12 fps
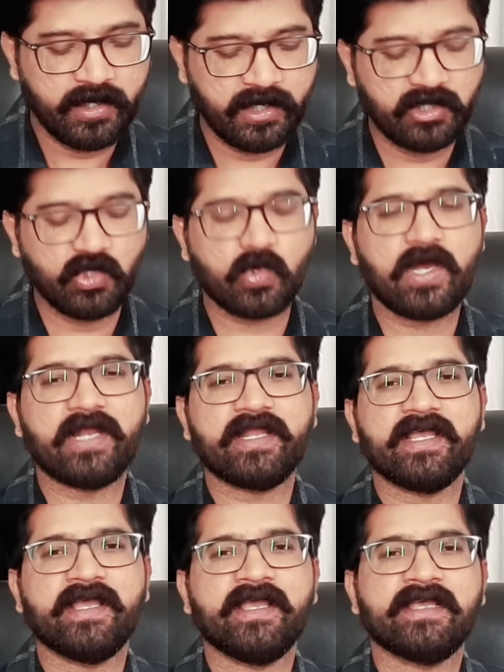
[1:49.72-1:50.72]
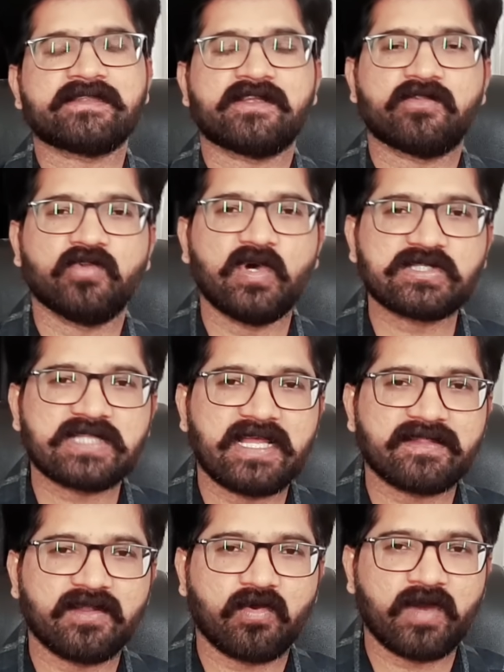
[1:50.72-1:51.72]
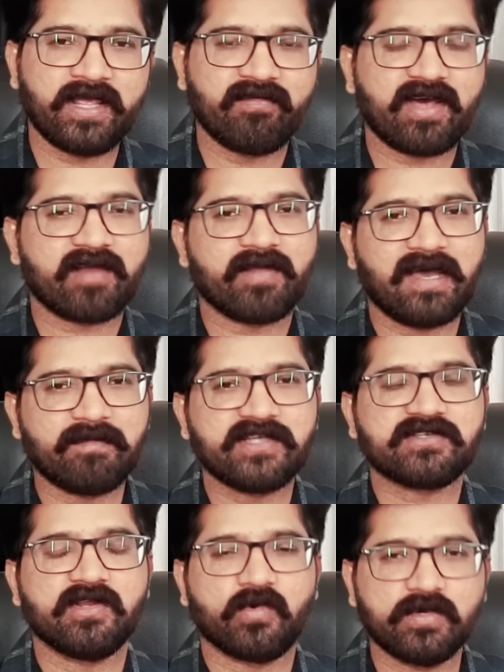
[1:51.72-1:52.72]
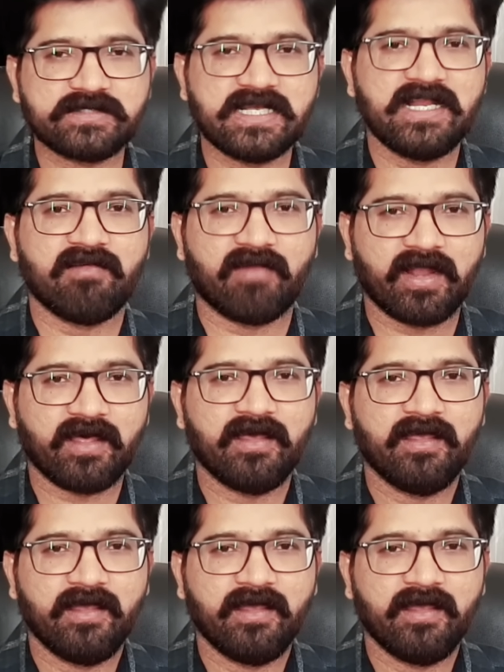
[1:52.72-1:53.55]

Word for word: ఎందుకంటే ఇతని దోస్తులందరూ కూడా ఈ వారం నామినేషన్లకు వచ్చేయడం వల్ల